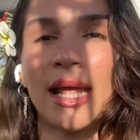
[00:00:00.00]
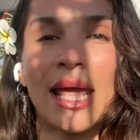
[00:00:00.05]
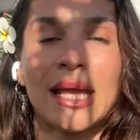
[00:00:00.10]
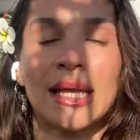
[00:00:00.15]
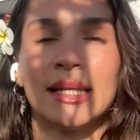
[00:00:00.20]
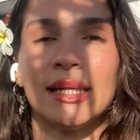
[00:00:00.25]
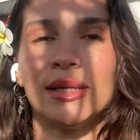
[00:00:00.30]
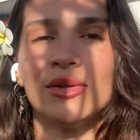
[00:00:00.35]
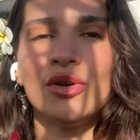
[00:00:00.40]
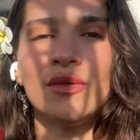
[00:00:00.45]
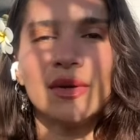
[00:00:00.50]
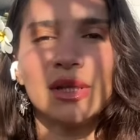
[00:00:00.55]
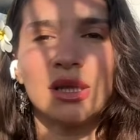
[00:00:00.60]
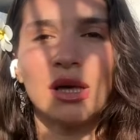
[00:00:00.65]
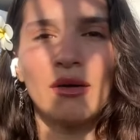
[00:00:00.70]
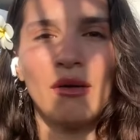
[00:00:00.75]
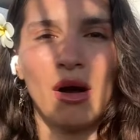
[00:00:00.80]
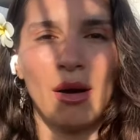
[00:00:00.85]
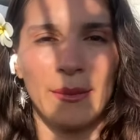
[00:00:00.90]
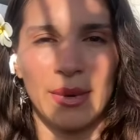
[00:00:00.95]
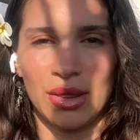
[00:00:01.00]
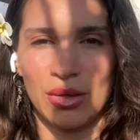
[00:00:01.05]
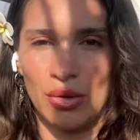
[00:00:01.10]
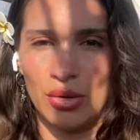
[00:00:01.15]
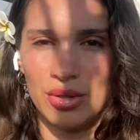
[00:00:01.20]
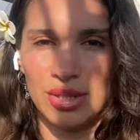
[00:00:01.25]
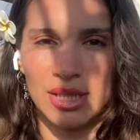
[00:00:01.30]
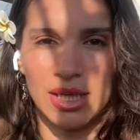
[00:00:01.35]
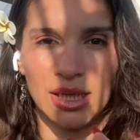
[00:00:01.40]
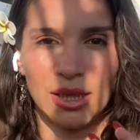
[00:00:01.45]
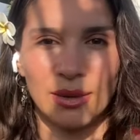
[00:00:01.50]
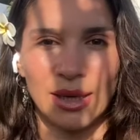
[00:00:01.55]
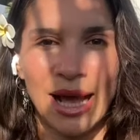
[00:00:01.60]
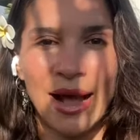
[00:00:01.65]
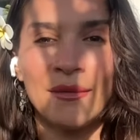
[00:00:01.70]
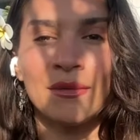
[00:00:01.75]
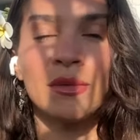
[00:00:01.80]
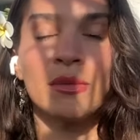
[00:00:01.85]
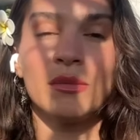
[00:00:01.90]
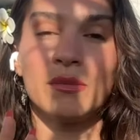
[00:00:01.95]
ekleniyor ve devam ediyoruz hani
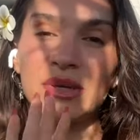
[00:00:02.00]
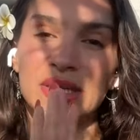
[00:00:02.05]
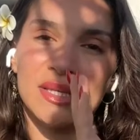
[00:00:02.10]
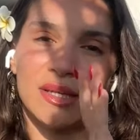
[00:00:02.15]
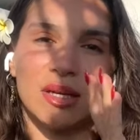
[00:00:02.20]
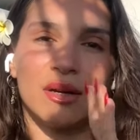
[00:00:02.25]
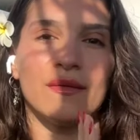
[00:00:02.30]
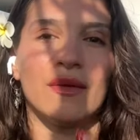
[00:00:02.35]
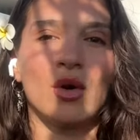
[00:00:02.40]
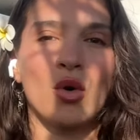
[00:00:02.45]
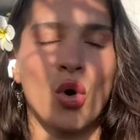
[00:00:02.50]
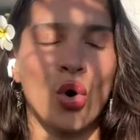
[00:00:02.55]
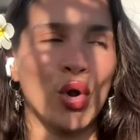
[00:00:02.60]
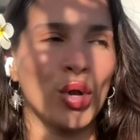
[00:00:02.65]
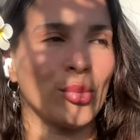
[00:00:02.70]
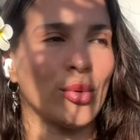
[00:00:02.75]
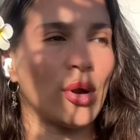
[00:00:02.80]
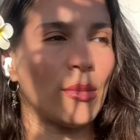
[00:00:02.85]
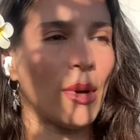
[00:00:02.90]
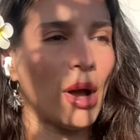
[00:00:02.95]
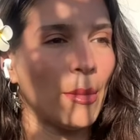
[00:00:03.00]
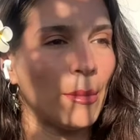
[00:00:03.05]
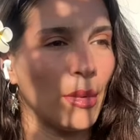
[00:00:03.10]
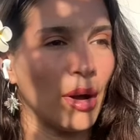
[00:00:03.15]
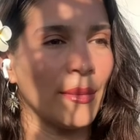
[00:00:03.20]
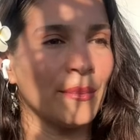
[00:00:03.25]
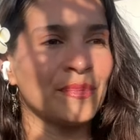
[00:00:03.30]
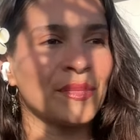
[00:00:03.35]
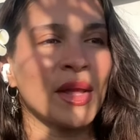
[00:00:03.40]
kendimi bir tarafa koymuyorum ama